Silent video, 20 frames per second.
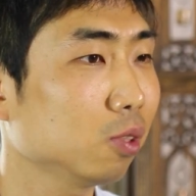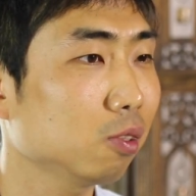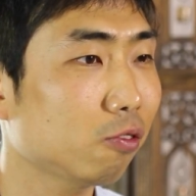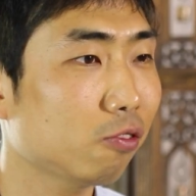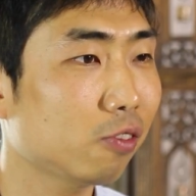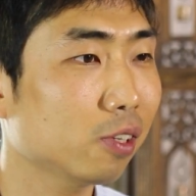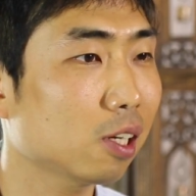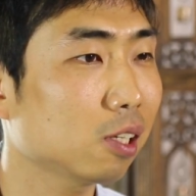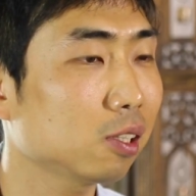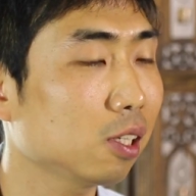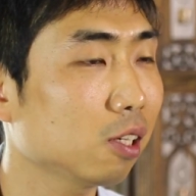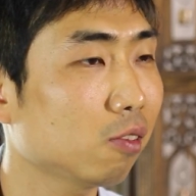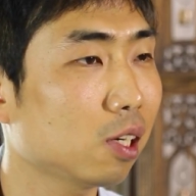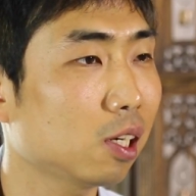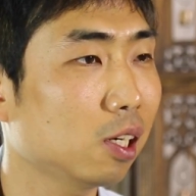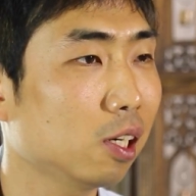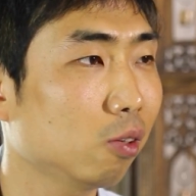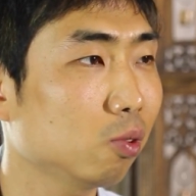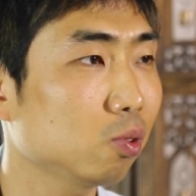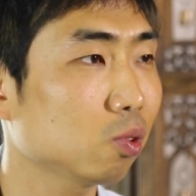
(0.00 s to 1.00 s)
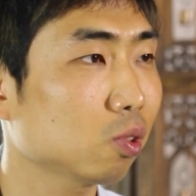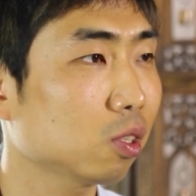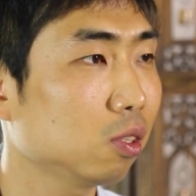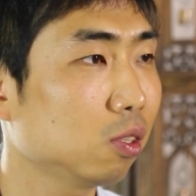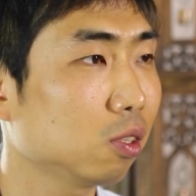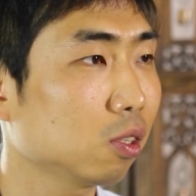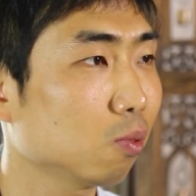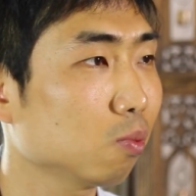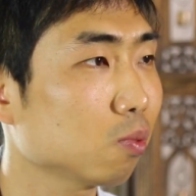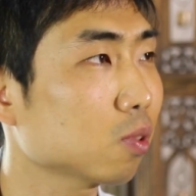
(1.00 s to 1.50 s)
我就放下电话，然后就
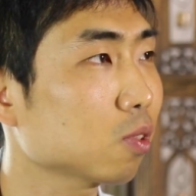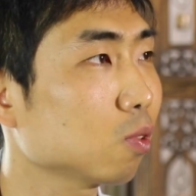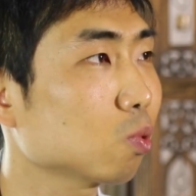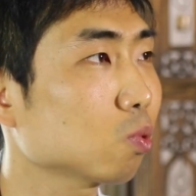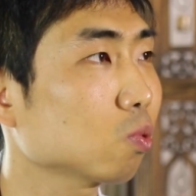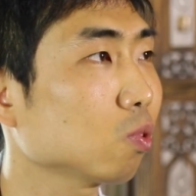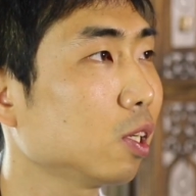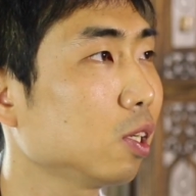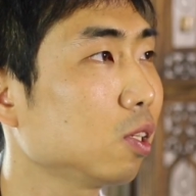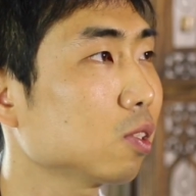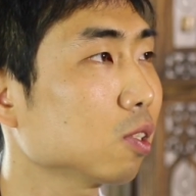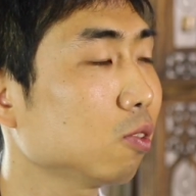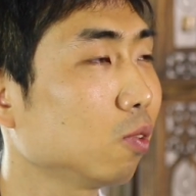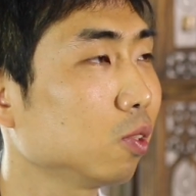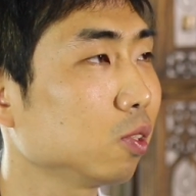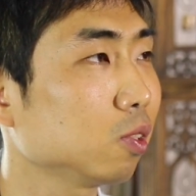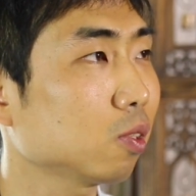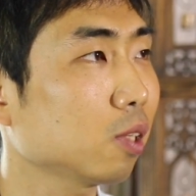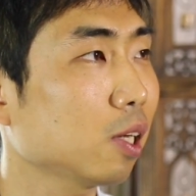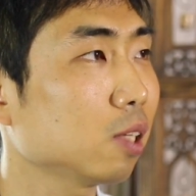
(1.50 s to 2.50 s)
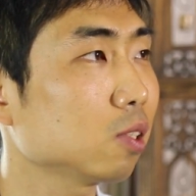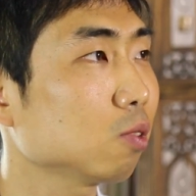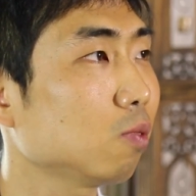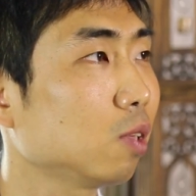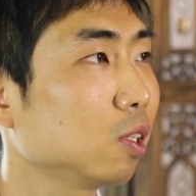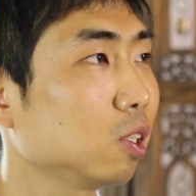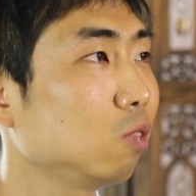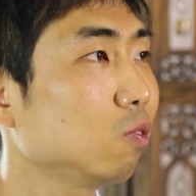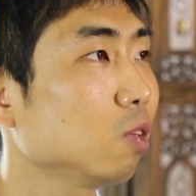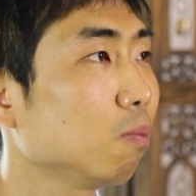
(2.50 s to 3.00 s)
跟公司说了一声，我就开始
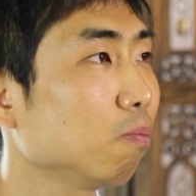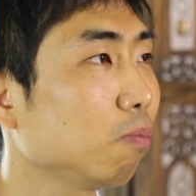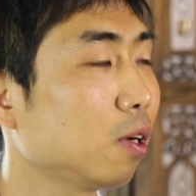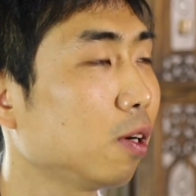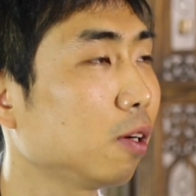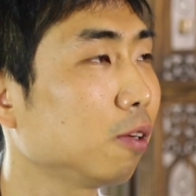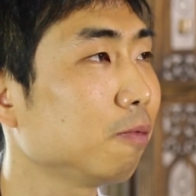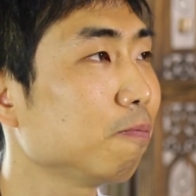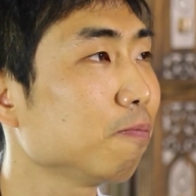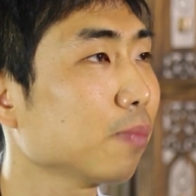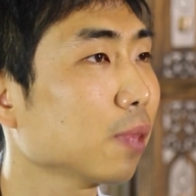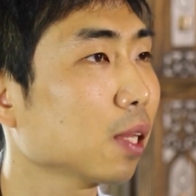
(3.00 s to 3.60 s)
往医院跑。